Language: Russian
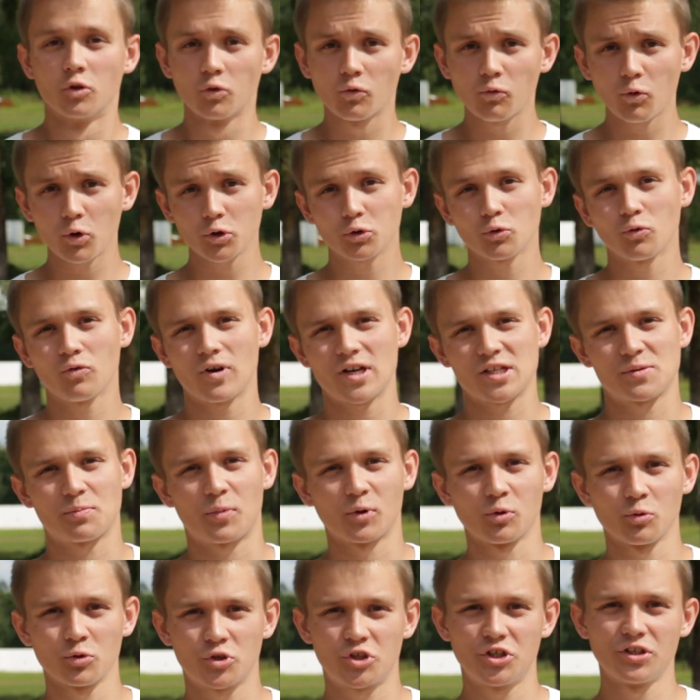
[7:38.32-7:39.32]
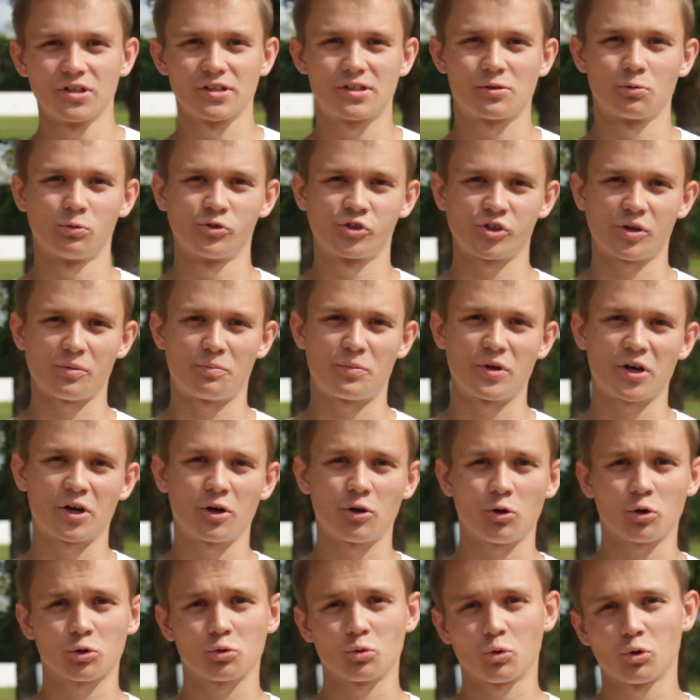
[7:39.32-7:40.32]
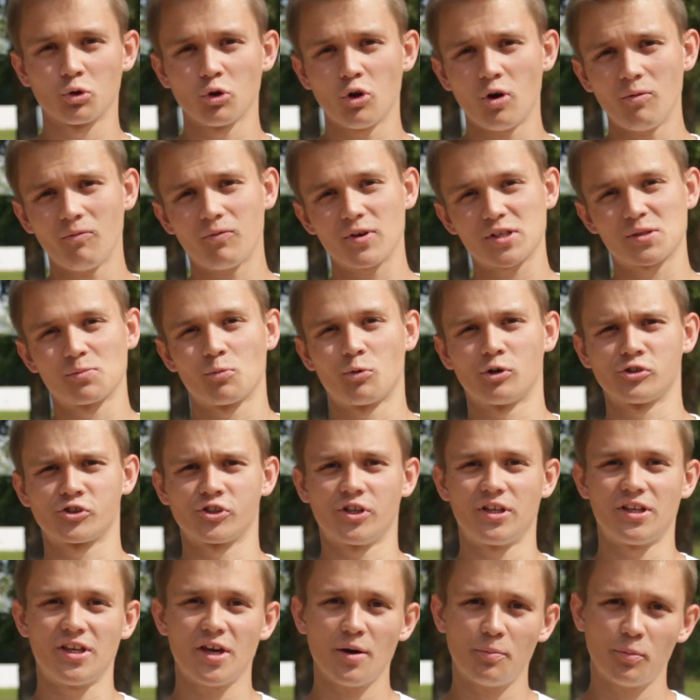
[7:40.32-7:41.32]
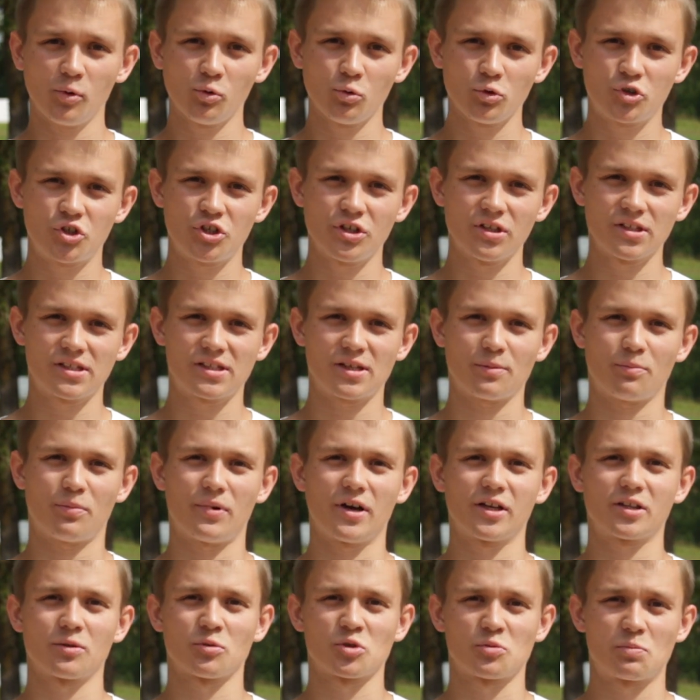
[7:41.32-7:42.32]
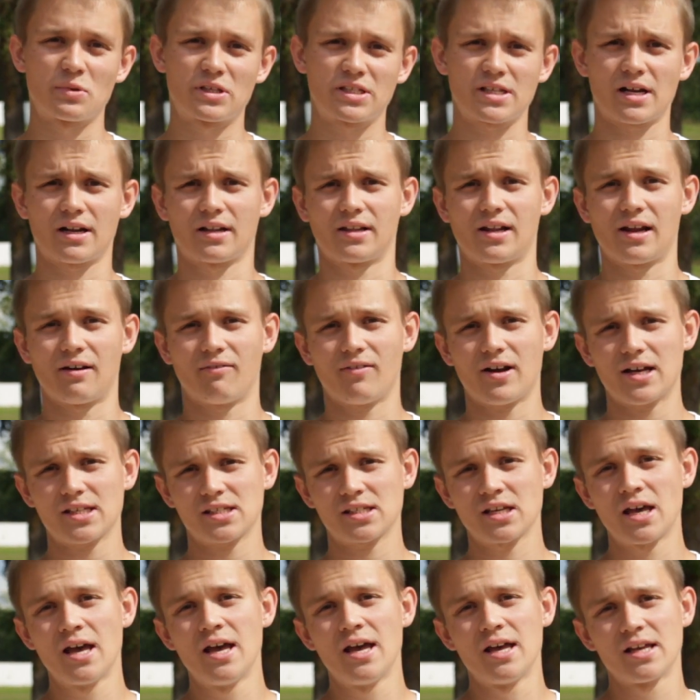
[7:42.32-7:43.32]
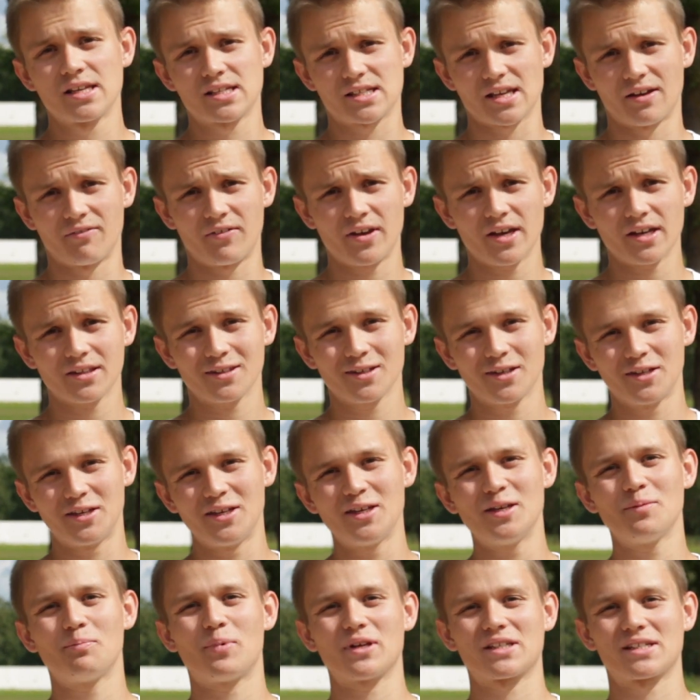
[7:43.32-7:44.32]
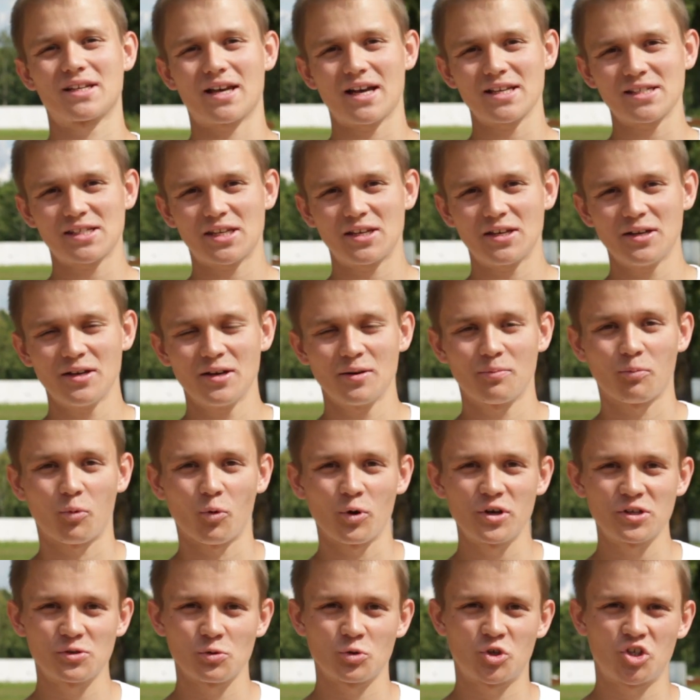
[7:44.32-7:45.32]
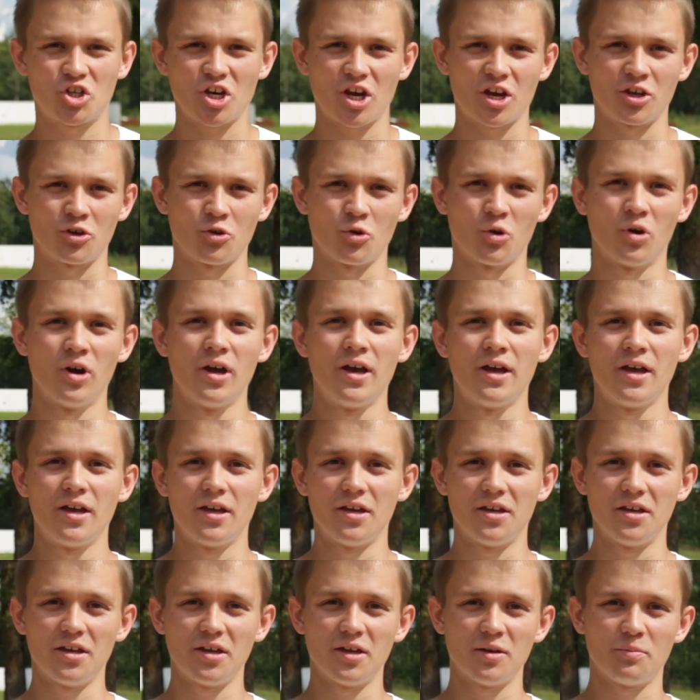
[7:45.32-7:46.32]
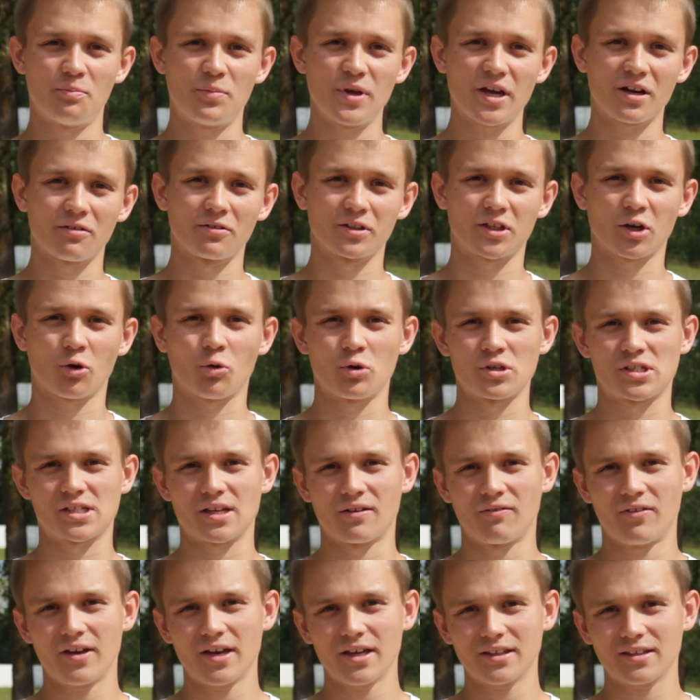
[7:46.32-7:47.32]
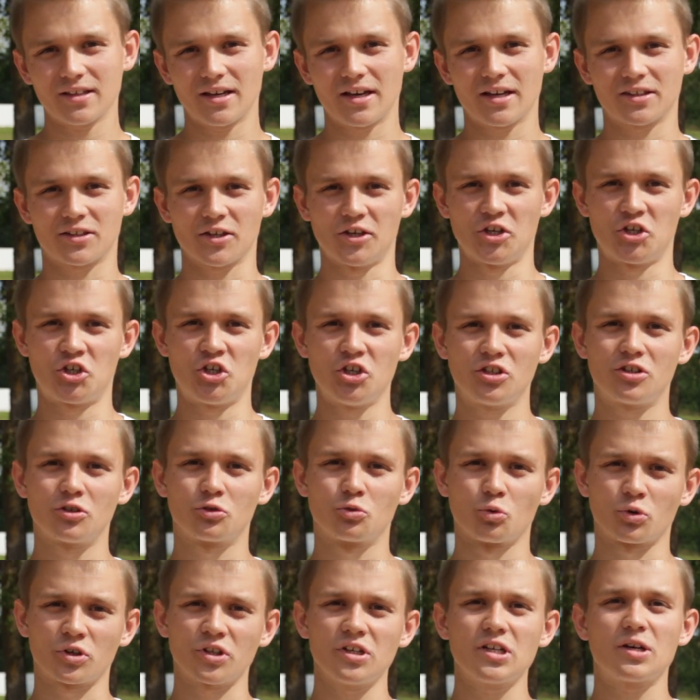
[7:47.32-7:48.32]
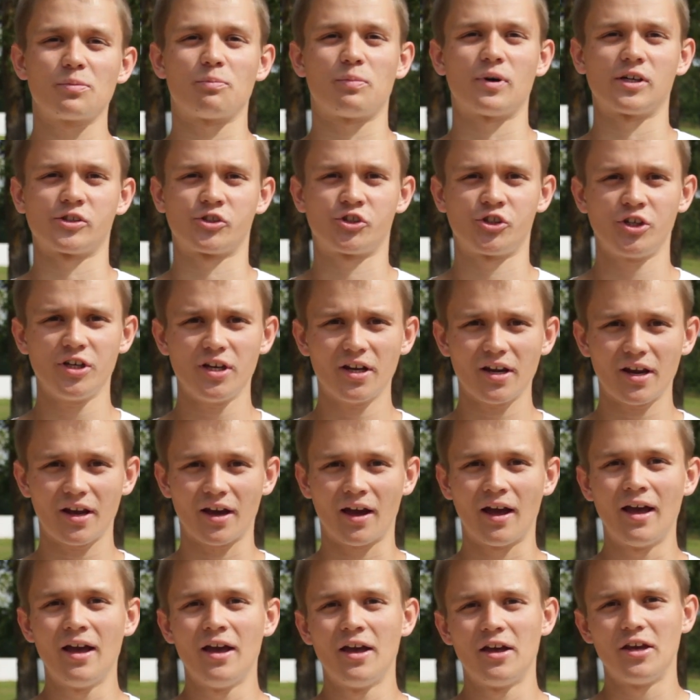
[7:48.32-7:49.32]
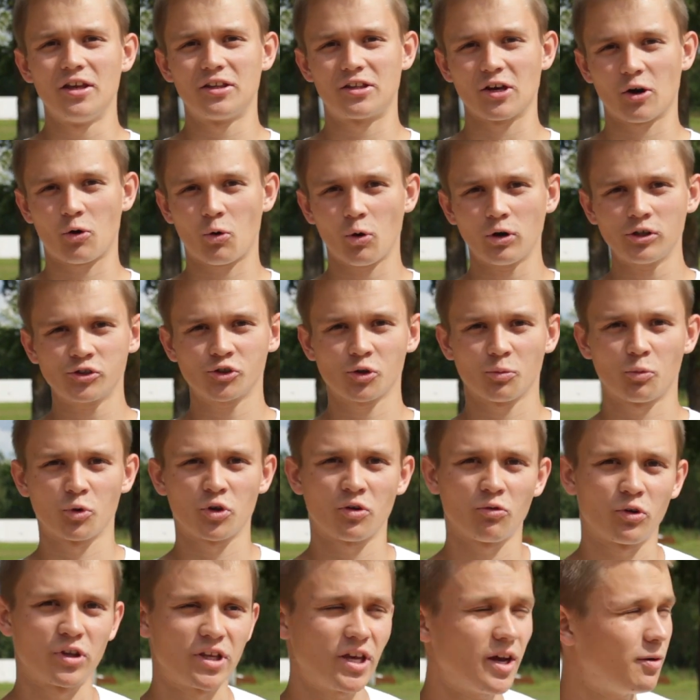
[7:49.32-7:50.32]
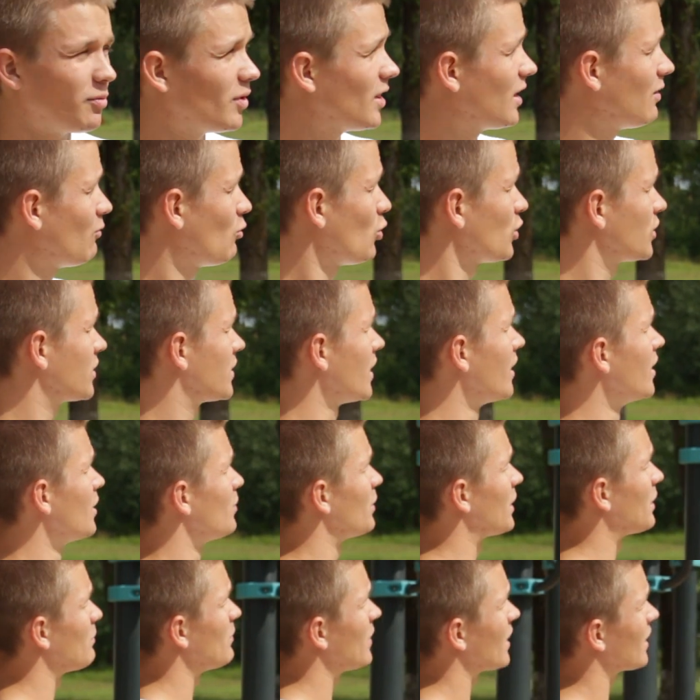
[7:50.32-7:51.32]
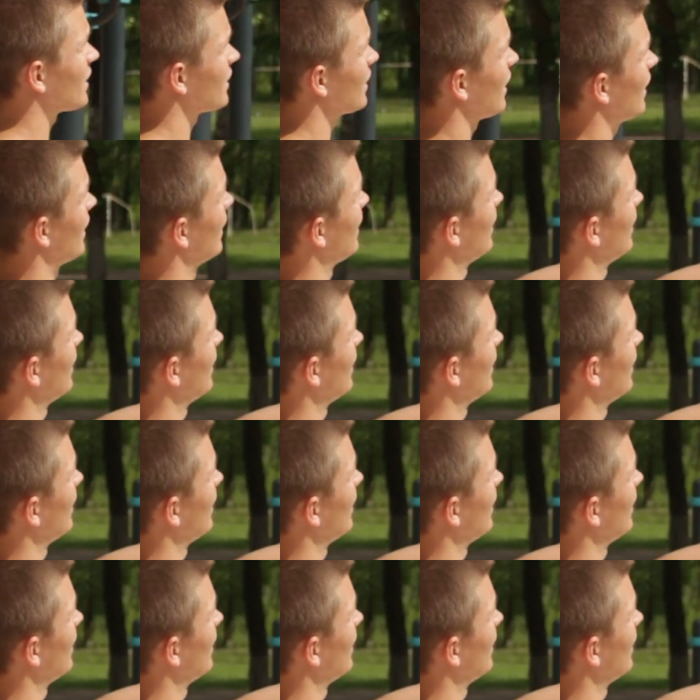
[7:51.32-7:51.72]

Ну вот у вас получился уже перелет углом, возможно не получился, поэтому специально для вас советы и подсказки по изучению. И первый такой совет это ищите турник пошире и такой, чтобы у него не было вот примерно